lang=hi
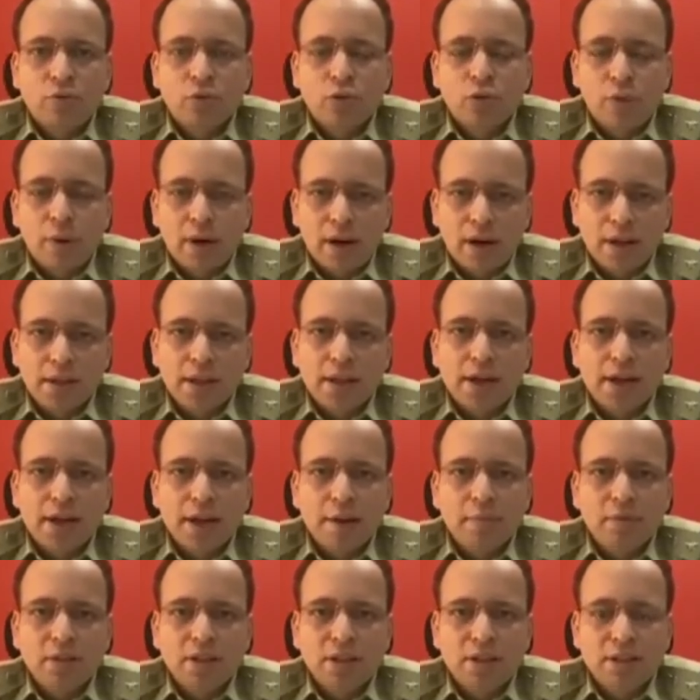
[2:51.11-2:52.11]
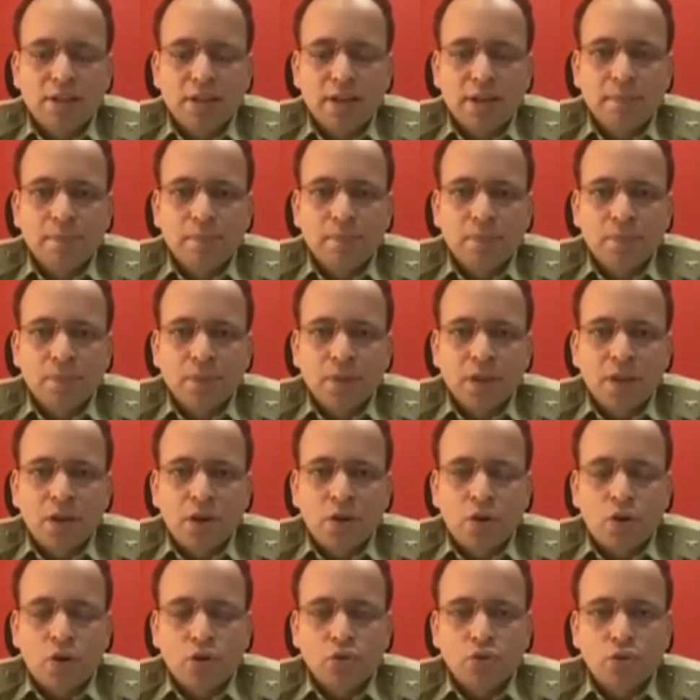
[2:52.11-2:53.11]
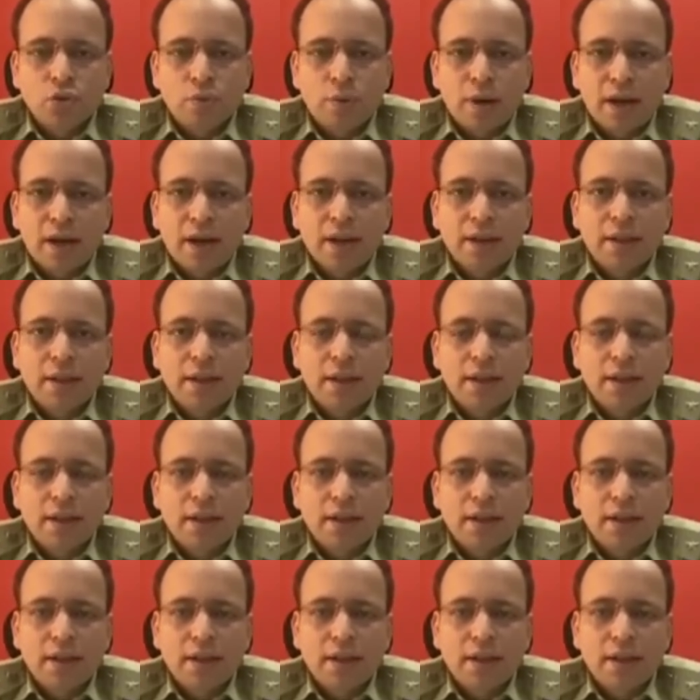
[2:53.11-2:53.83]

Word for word: दोबारा से अटेम्प्ट दीजिए और दोबारा से